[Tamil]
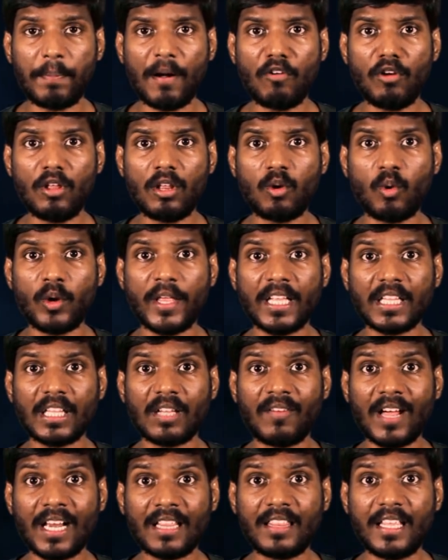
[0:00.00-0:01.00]
பவுலனுடைய அந்த
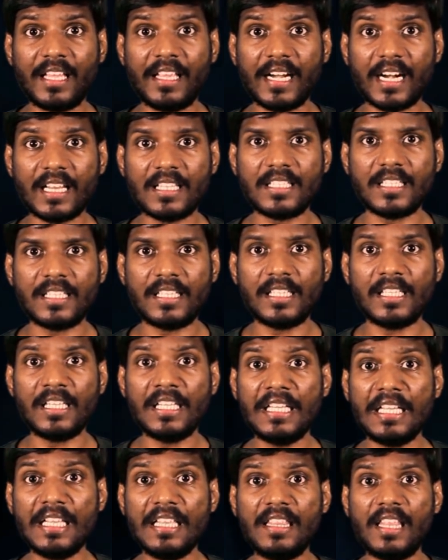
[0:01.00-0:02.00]
வரத்தை நினச்சிக்கிட்டு
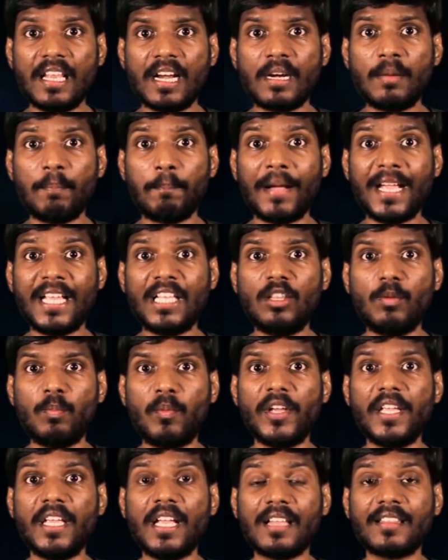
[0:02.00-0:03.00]
இந்திரன் பயந்து
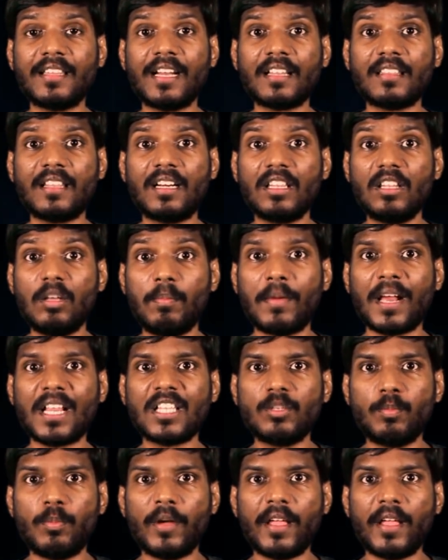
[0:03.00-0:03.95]
போய் அந்த இடத்துல இருந்து மறைஞ்சு